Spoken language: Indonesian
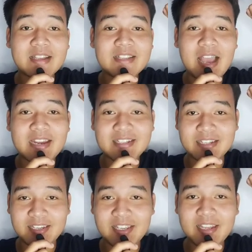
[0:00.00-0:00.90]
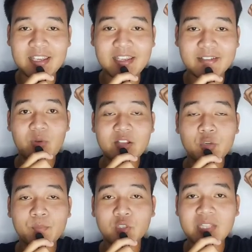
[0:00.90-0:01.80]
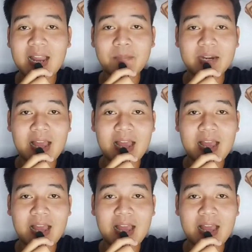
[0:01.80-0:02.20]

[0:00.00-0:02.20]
layaknya anak sendiri. Waktu pun telah